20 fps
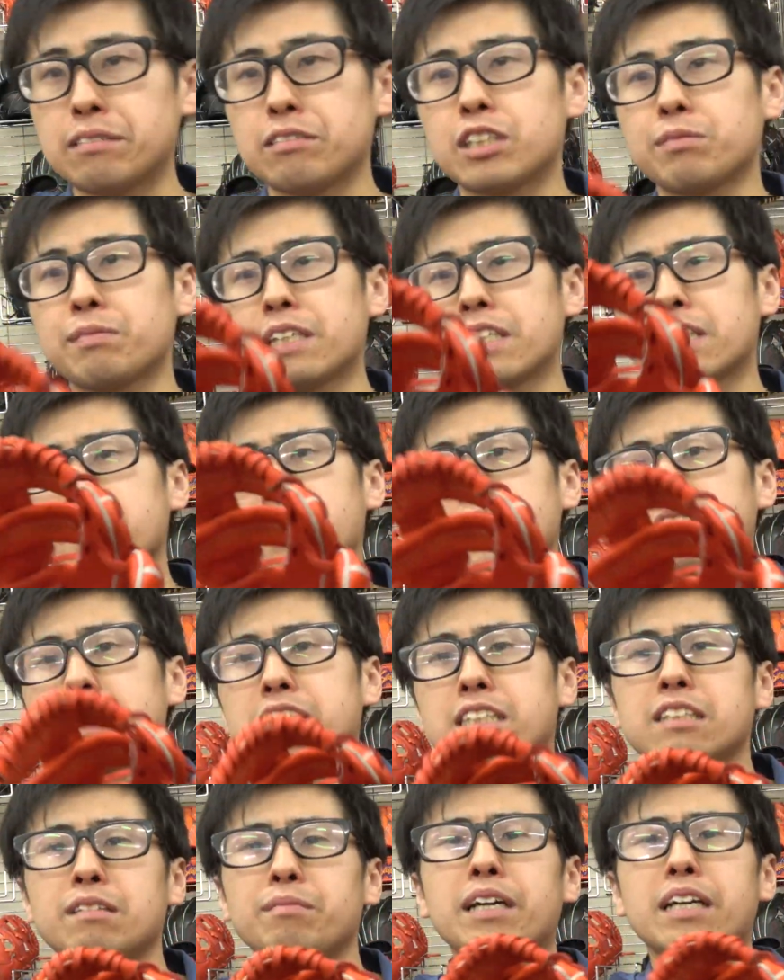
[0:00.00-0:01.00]
の一番下にで
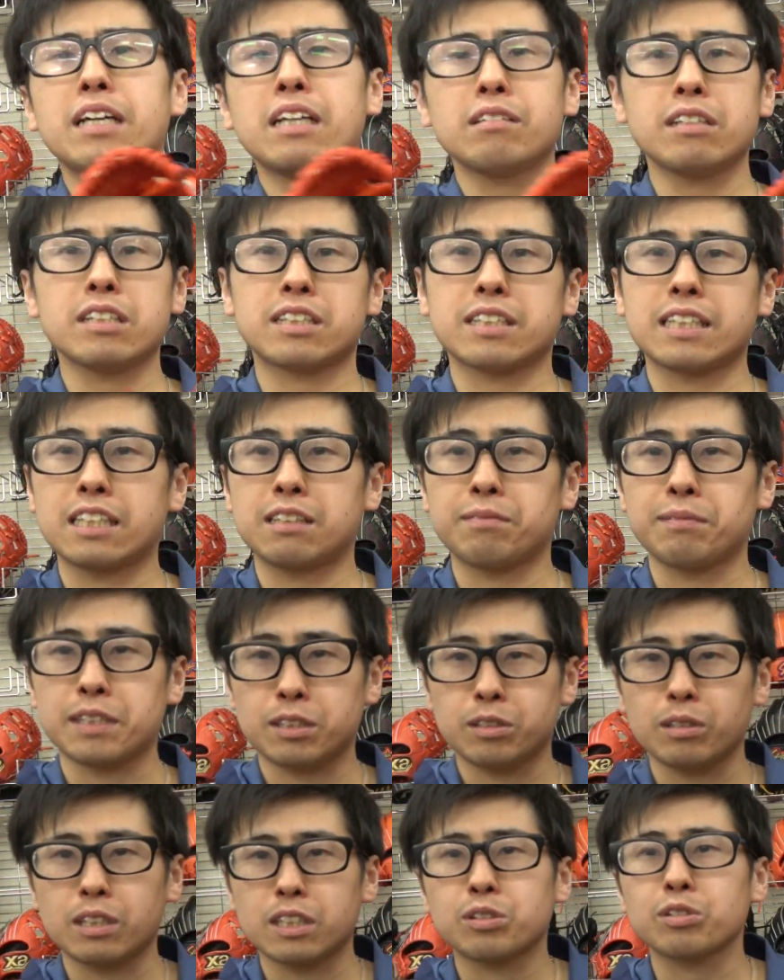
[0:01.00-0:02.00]
すね、メールアドレス書いてま
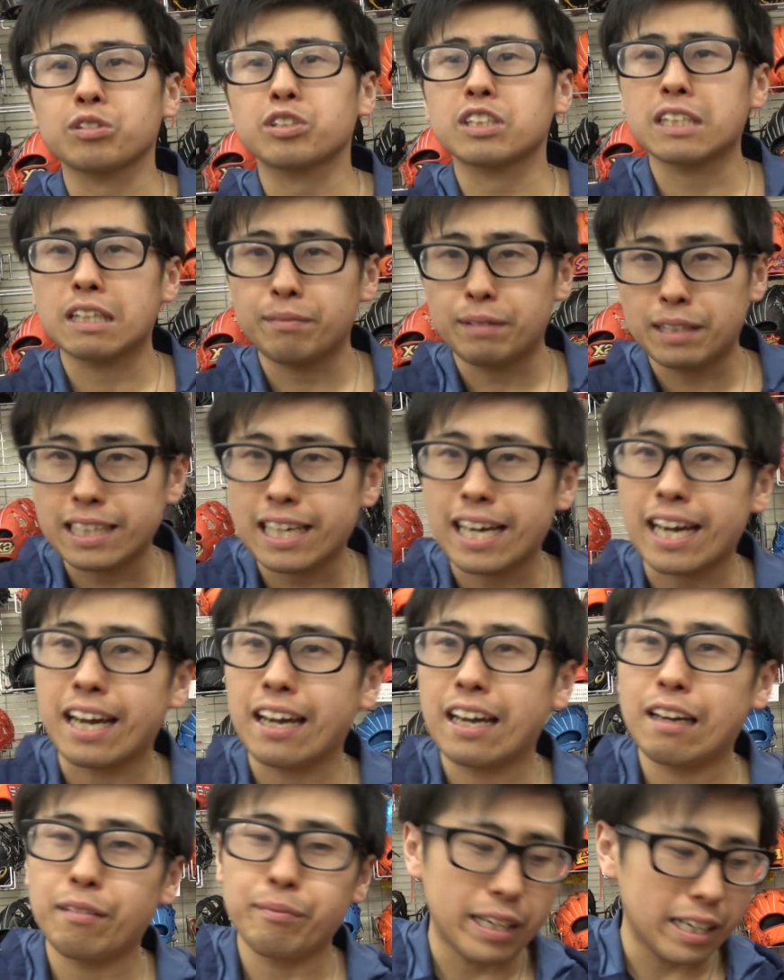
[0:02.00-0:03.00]
すので、そちらまで、
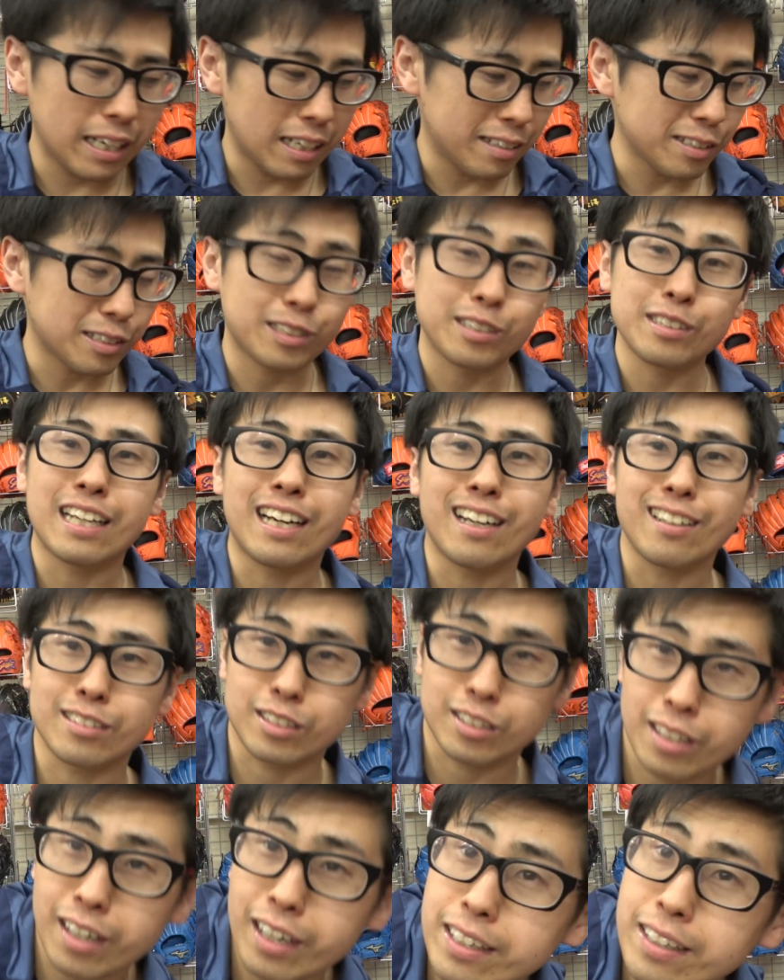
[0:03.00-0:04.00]
えー、メールくだ
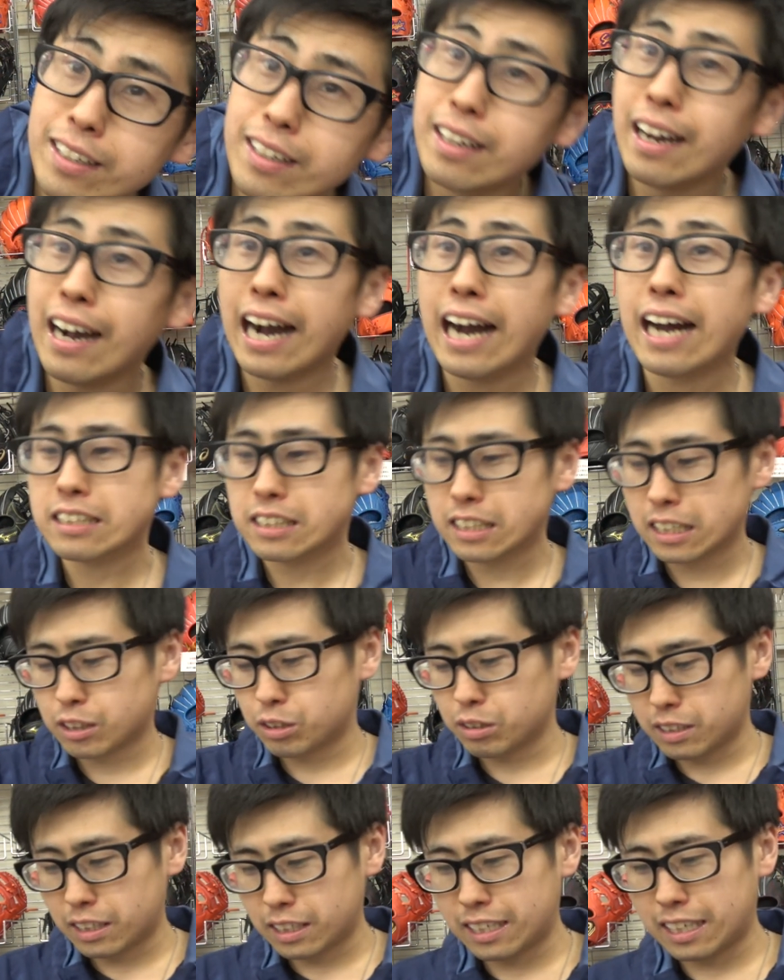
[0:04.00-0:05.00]
さい。はい、じゃあ
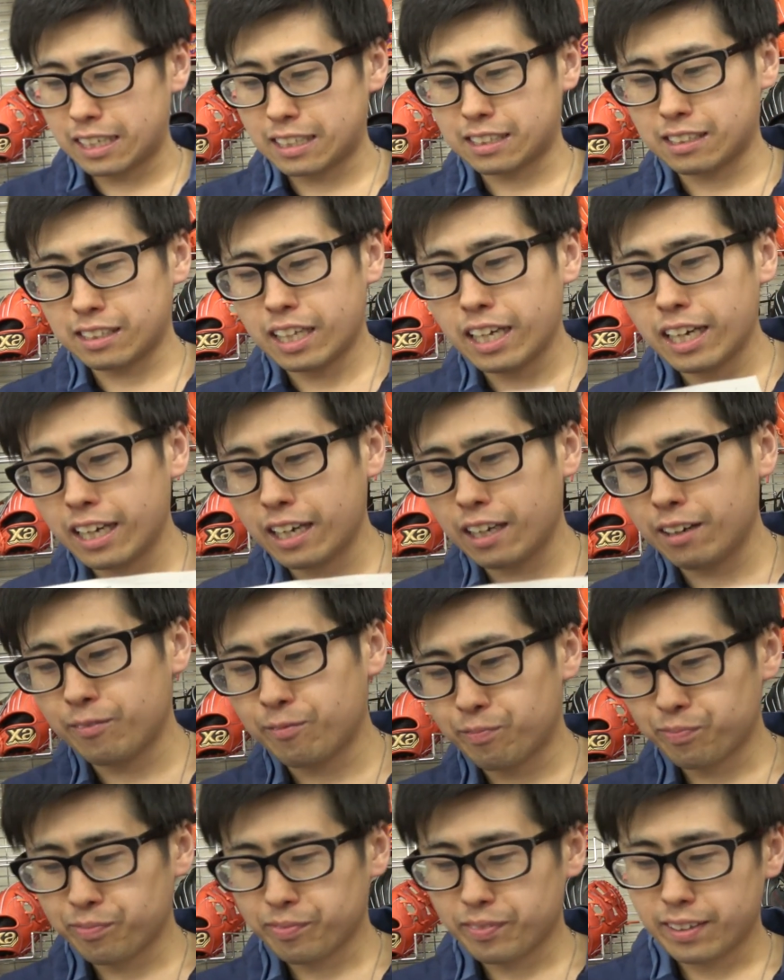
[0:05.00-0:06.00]
次ですね。
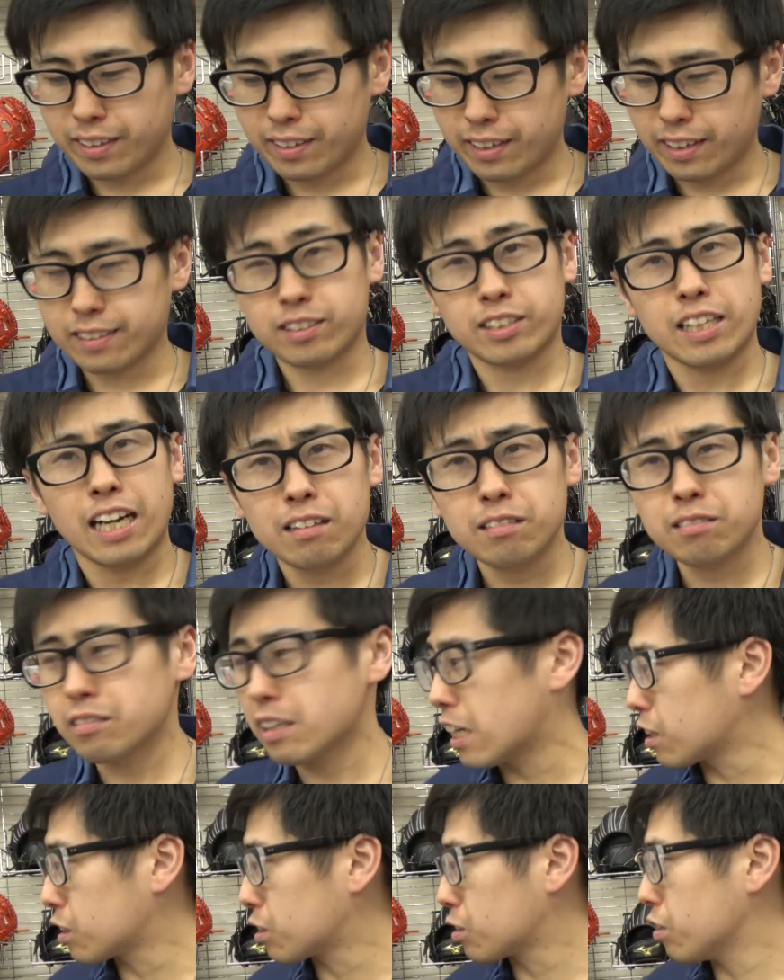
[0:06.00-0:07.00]
えー、
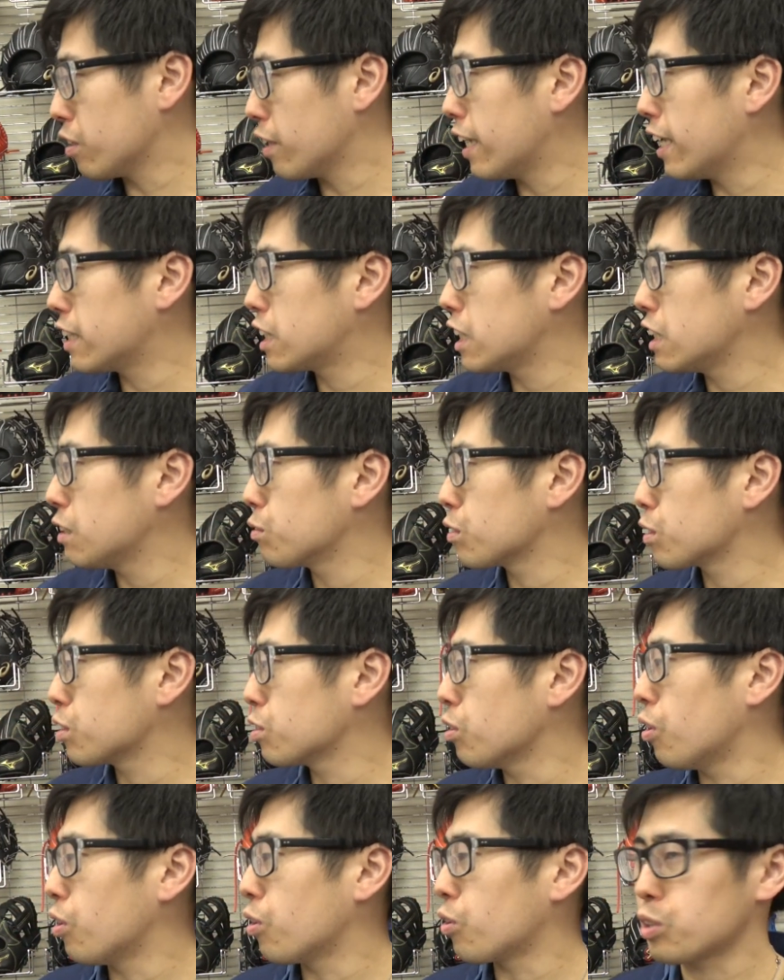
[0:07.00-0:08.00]
サングラス。えー、ジームス
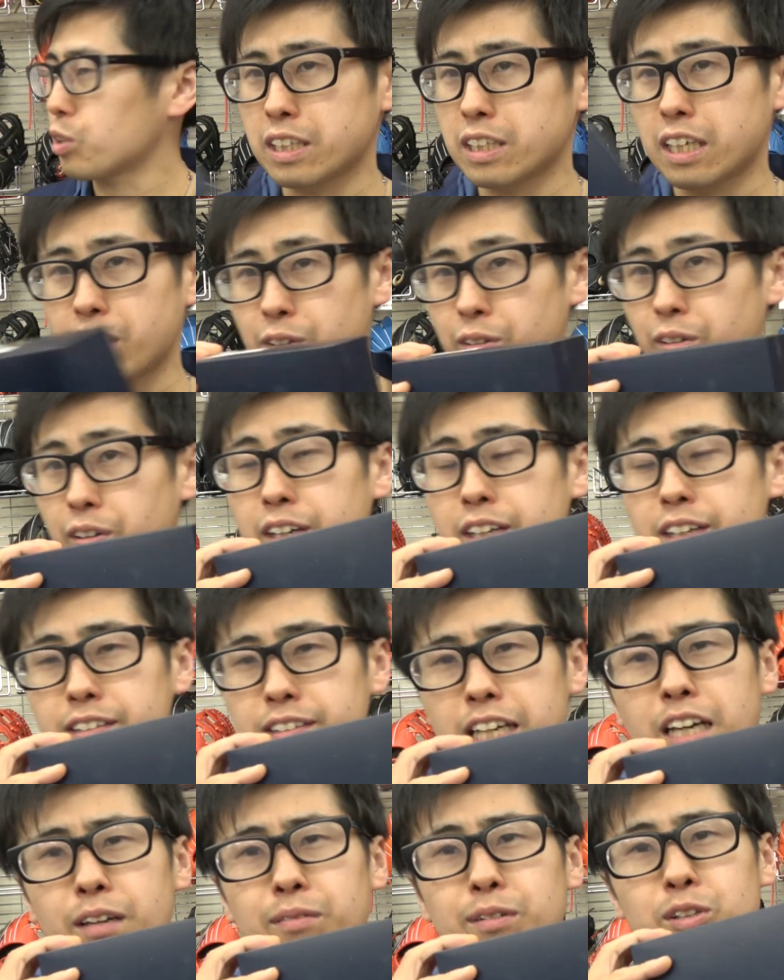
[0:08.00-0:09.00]
のらの
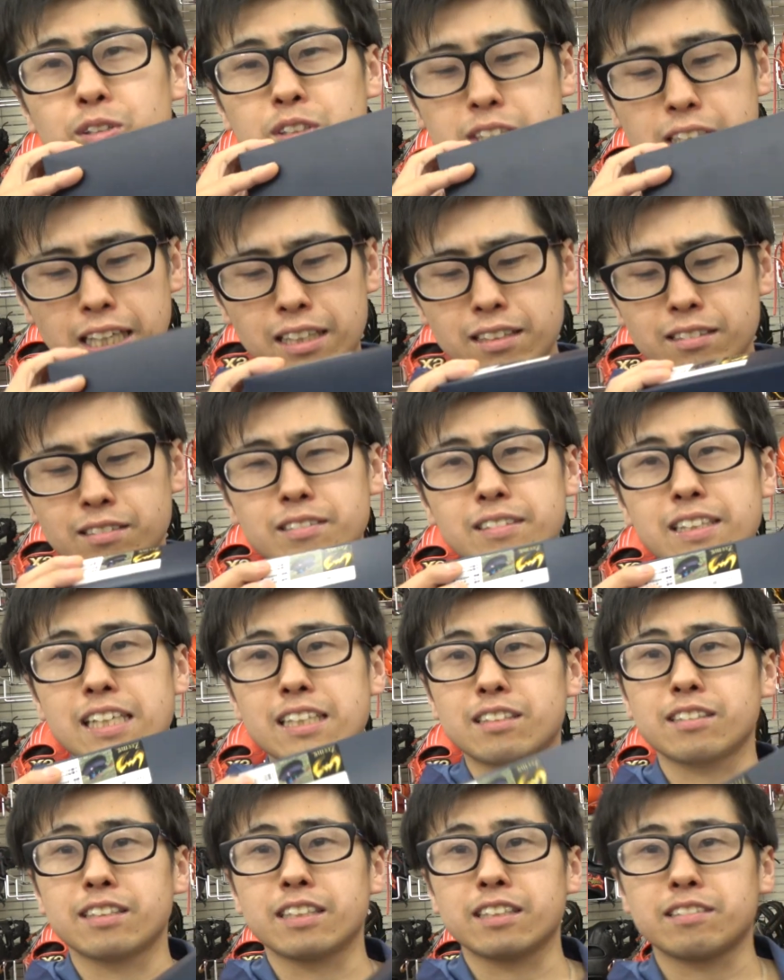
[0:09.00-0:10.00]
ネイビーの
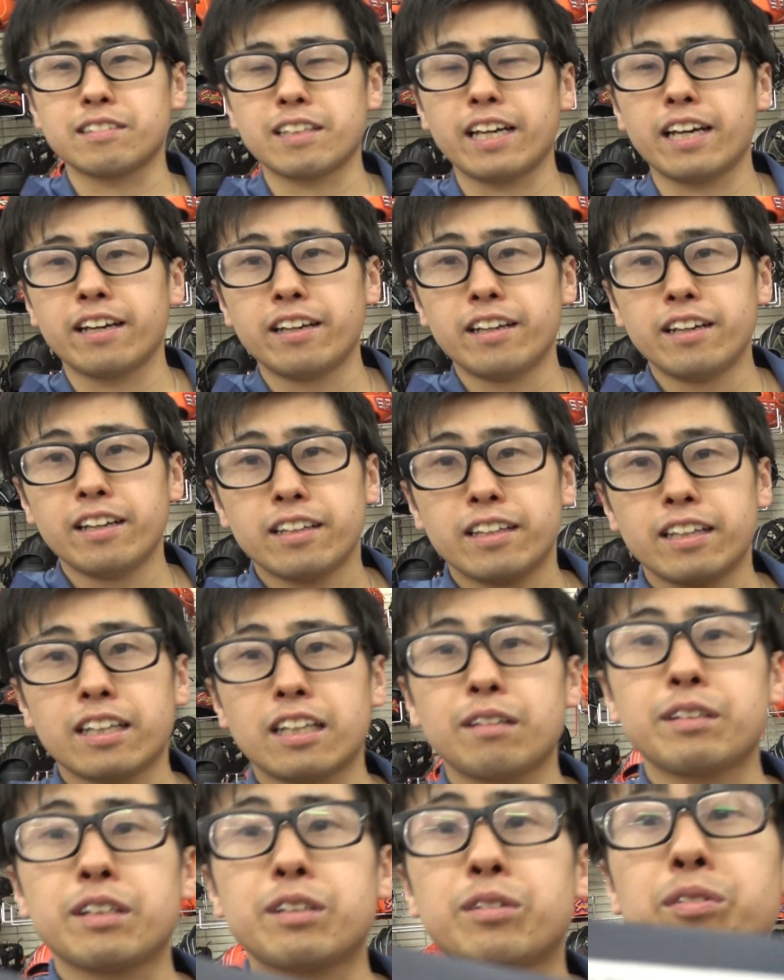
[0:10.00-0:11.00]
サングラスですね。中身